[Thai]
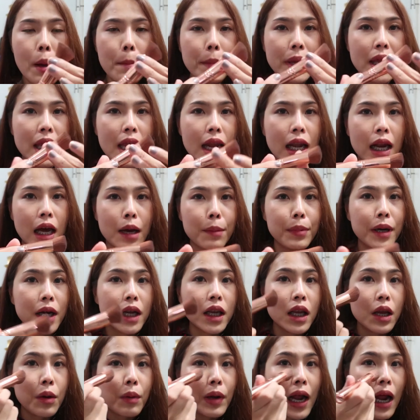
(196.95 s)
ความเอียงนะคะ เพื่
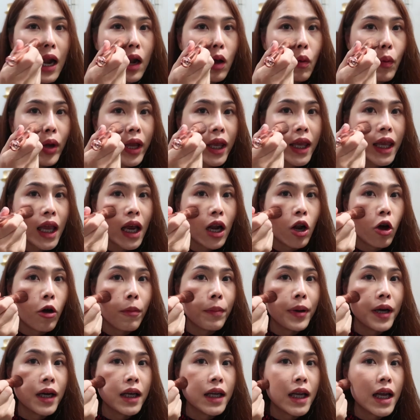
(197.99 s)
อที่เวลาเราไว้เกลี่ยรอ
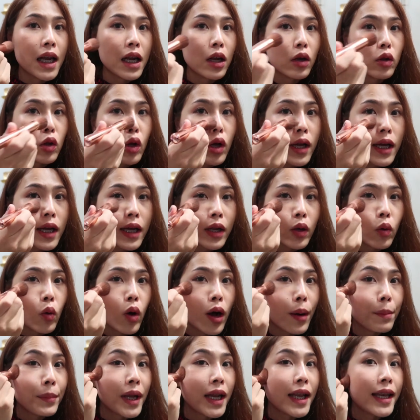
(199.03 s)
งพื้นเนี่ยเราต้องการค
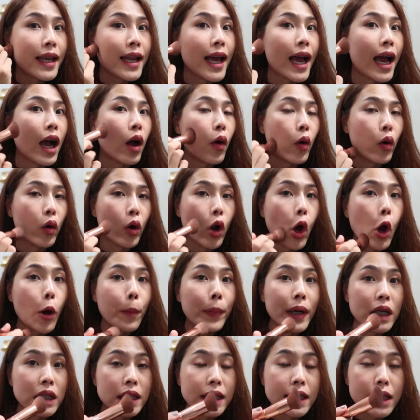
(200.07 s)
วามแน่นหนาของรอง
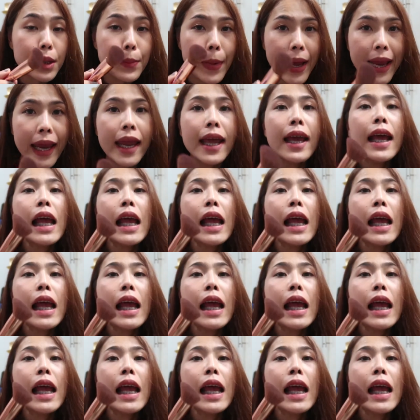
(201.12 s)
พื้นใช่ไหม